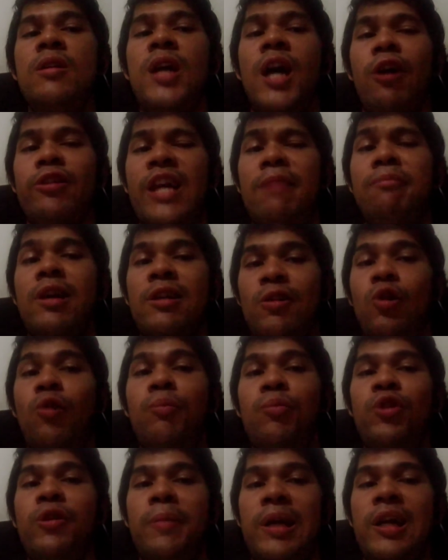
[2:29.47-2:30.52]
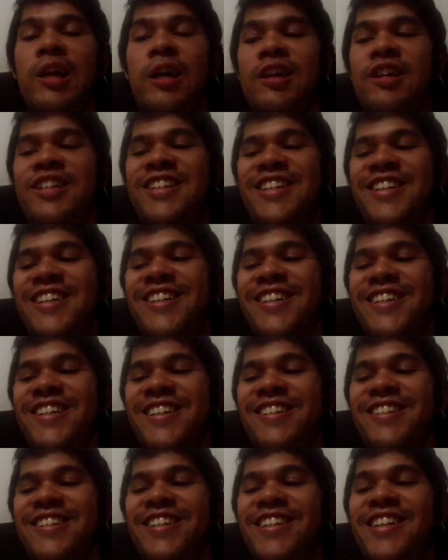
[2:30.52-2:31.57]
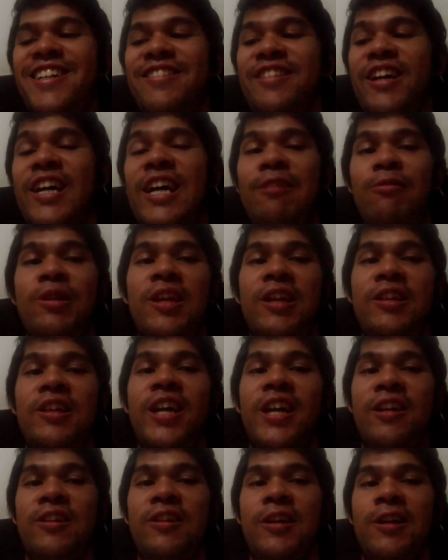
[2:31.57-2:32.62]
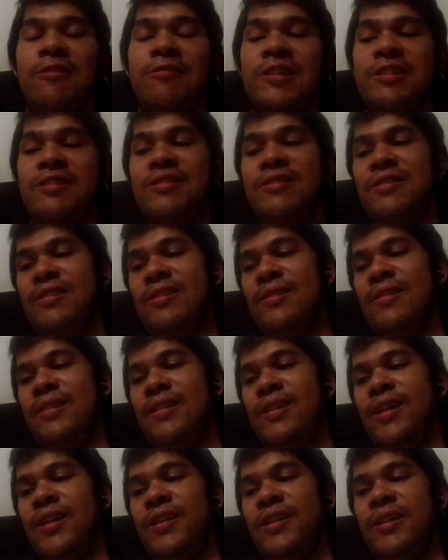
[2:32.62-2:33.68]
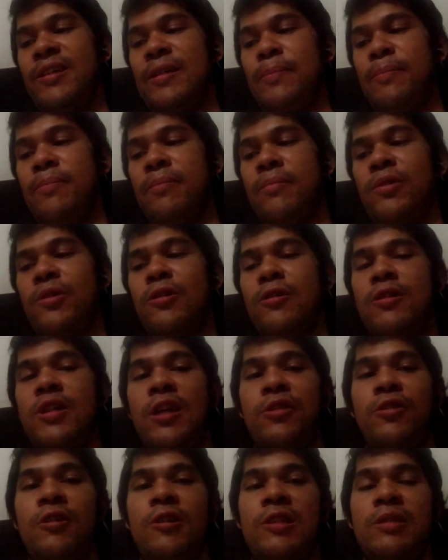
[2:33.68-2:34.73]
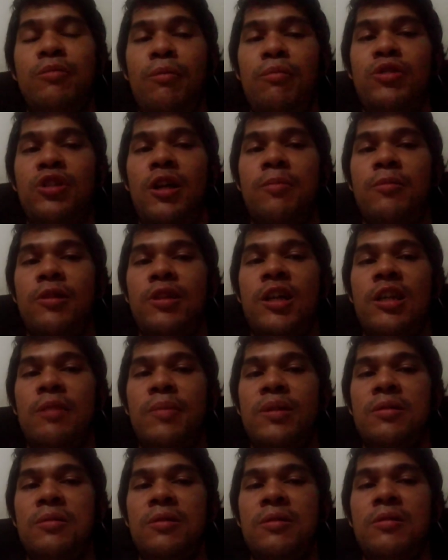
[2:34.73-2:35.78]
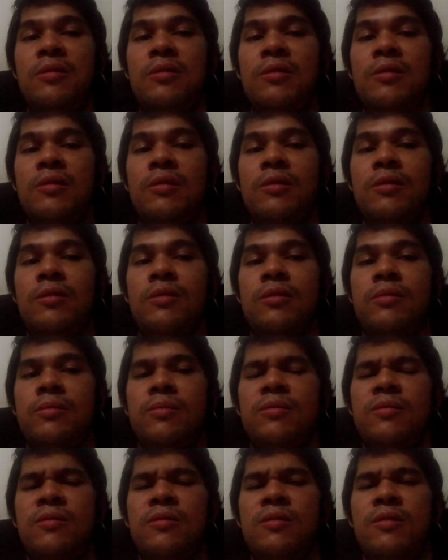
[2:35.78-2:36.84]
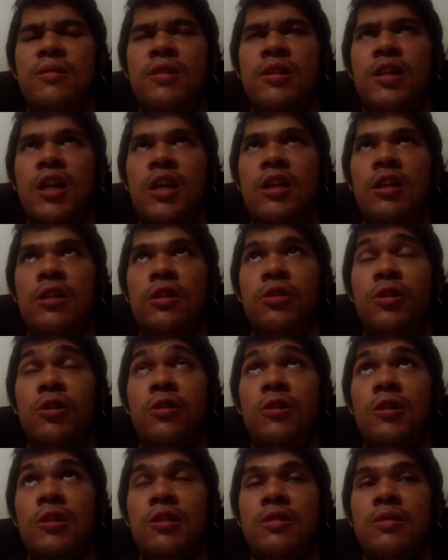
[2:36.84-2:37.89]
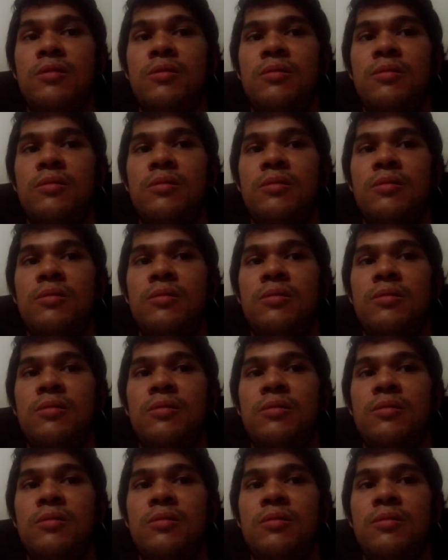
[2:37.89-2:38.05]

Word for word: เอาน้ำอัดลมด้วยไหมล่ะได้ข่าวว่ากินเก่งนี่เราอะนะครับ ก็ไก่ทอดที่ผมชอบก็น่าจะเป็นเดอไก่ทอด